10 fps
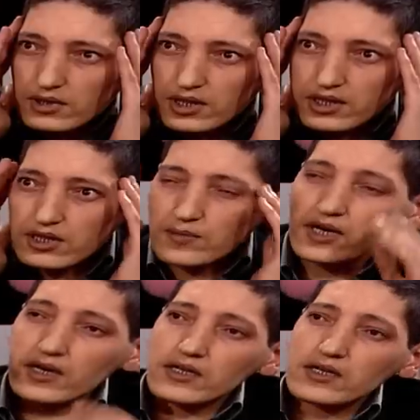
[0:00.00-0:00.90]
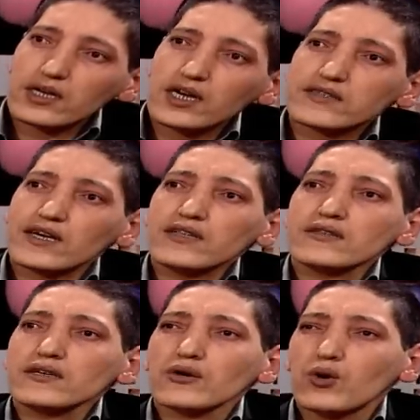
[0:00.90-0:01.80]
الدماغ يعني كانت
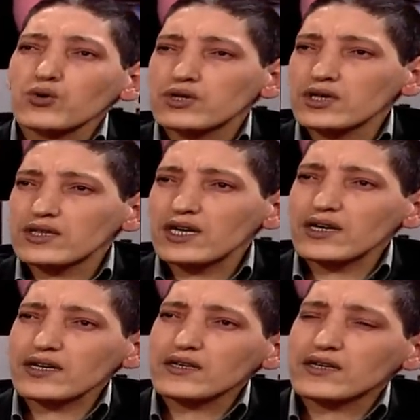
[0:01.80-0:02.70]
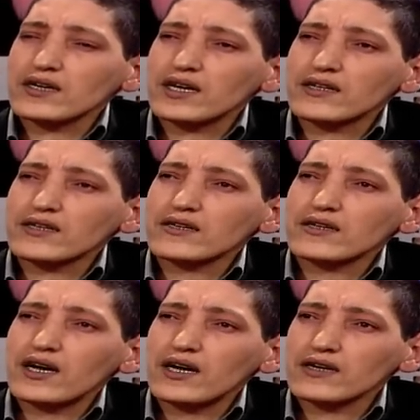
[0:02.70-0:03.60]
عندي غده درقيه
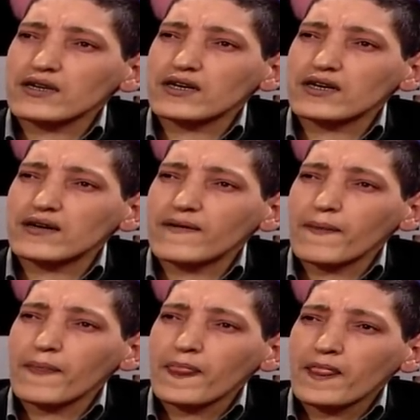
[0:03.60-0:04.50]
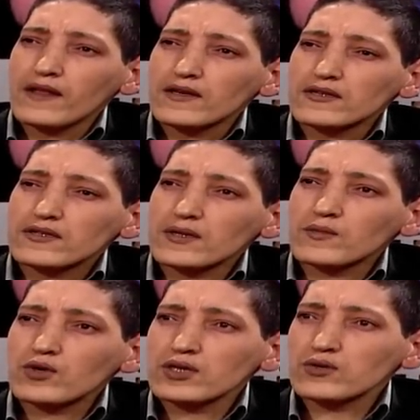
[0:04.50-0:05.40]
يعني حاجه
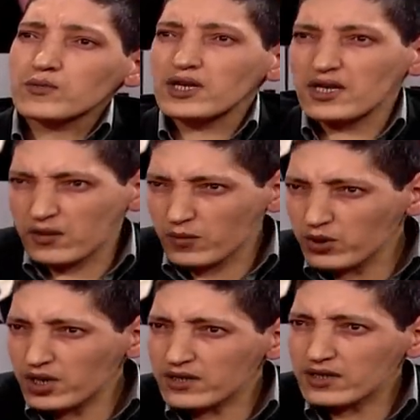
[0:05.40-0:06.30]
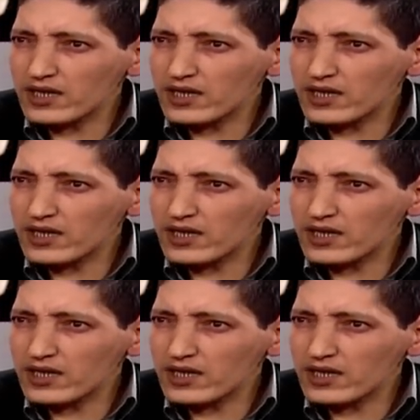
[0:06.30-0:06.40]
تسموها انتم الهرمونات